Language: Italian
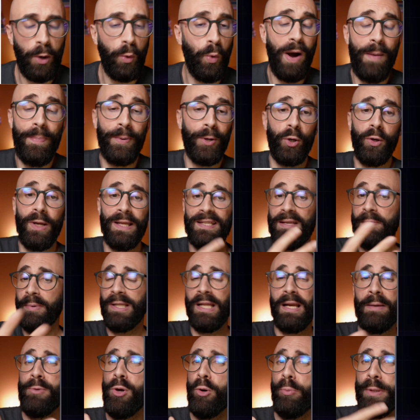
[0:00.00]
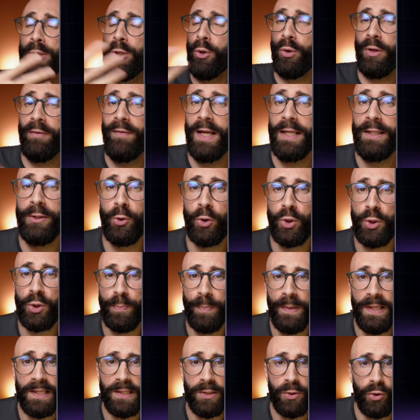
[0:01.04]
Qua però la sapete la mia opinione, ve la dico
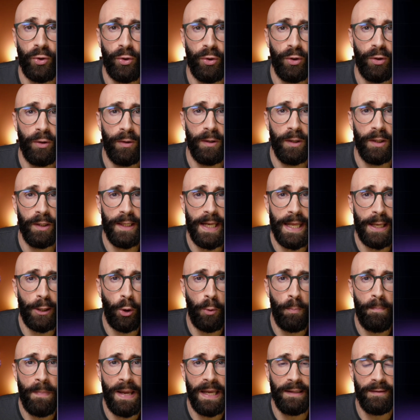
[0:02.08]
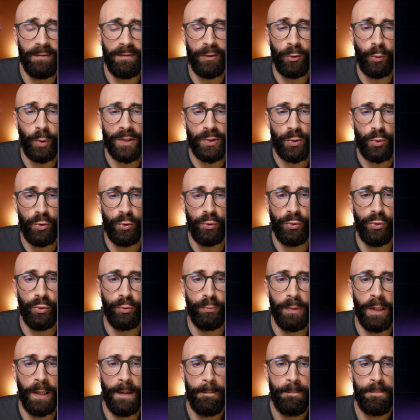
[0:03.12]
spesso nei commenti qua su
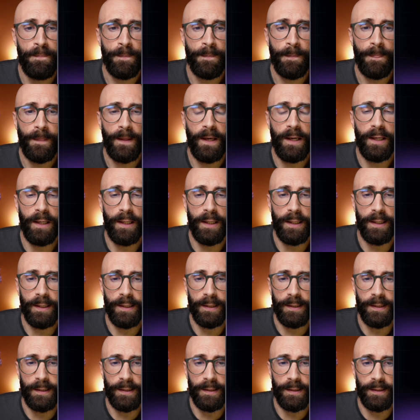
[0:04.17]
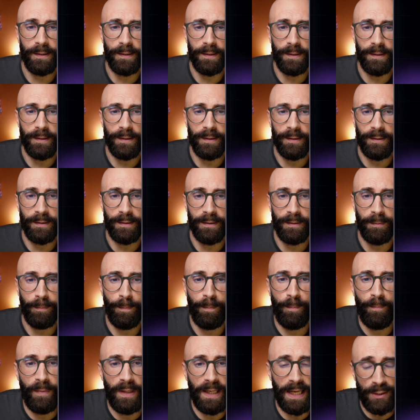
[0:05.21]
YouTube. Uh,
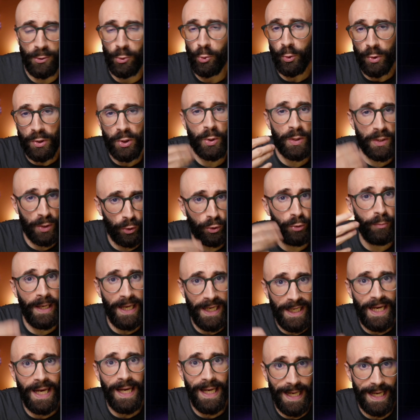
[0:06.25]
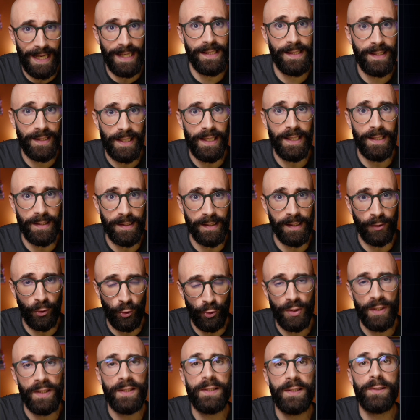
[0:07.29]
la soluzione secondo me è nelle AI stessa,
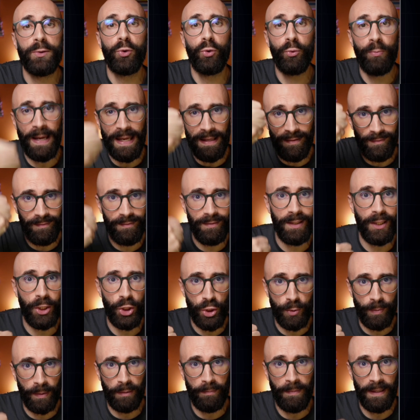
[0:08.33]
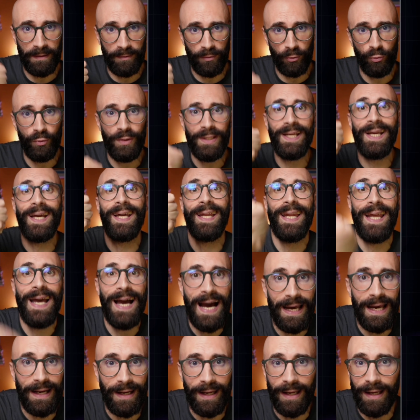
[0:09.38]
no? gli strumenti che ci permettono di
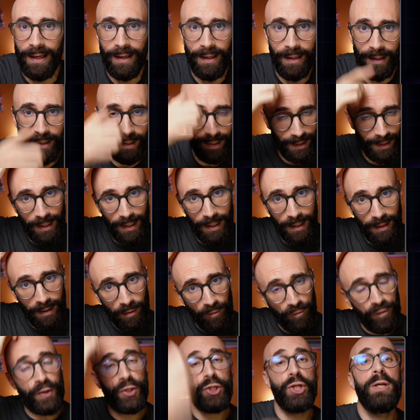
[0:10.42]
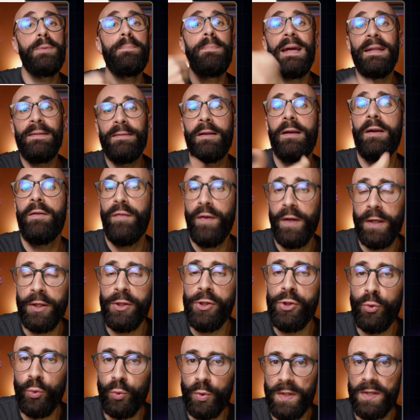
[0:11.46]
creare eh, facilmente le fake
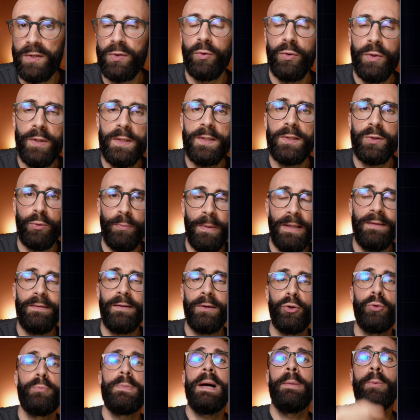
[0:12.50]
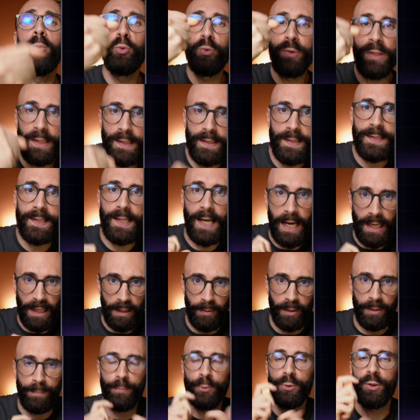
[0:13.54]
news sono gli strumenti che dobbiamo utilizzare
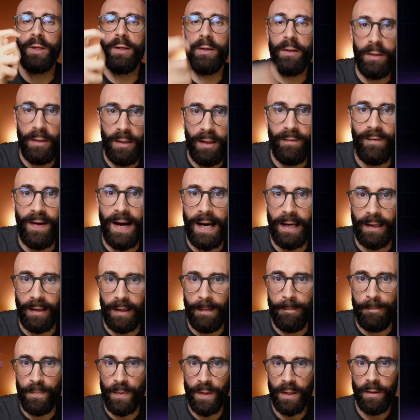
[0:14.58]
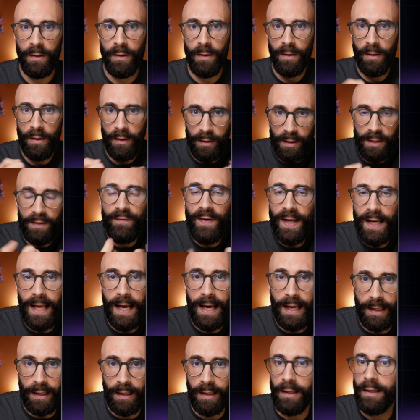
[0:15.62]
per poter rilevare
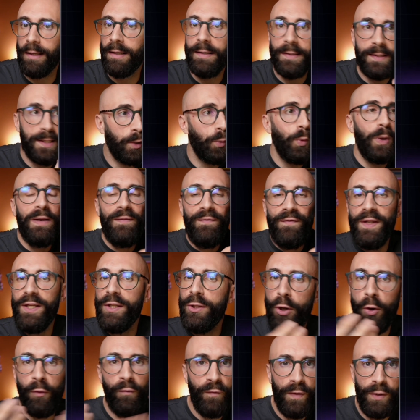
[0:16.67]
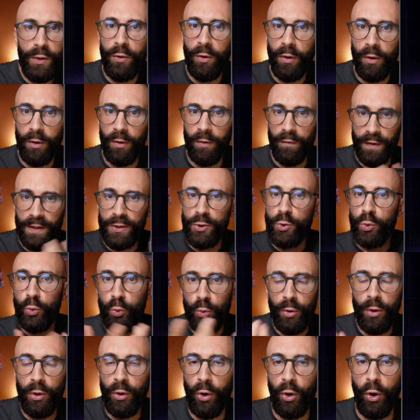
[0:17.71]
rivelare se quel video è un video fasullo
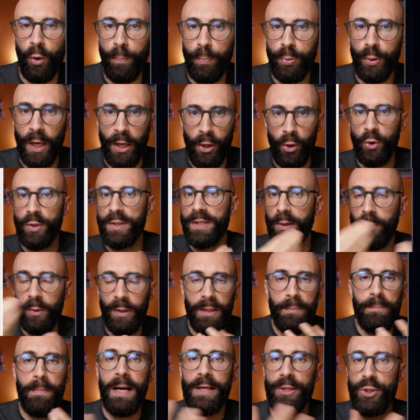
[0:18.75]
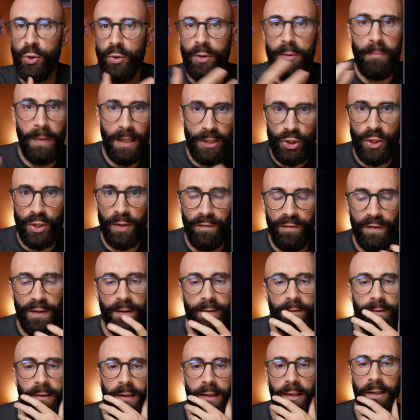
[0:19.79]
oppure no, se quell'immagine è un'immagine
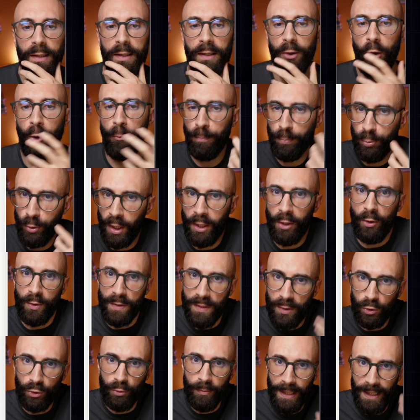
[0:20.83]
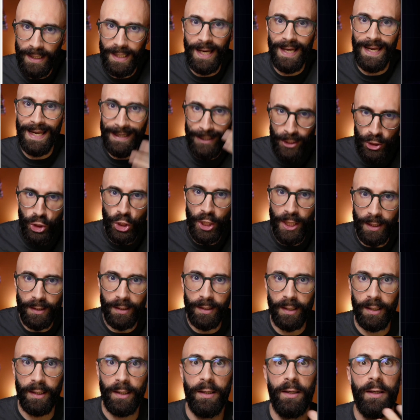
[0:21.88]
finta oppure no. Secondo me è nella
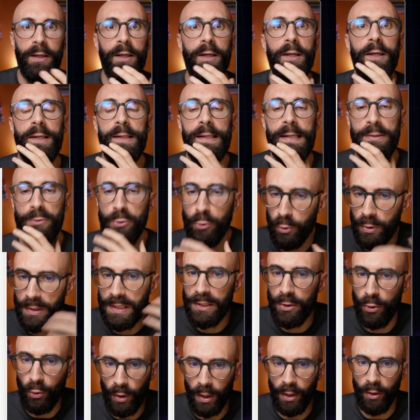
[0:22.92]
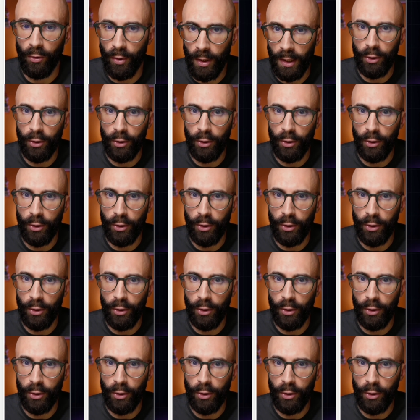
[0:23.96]
ricerca la soluzione, no?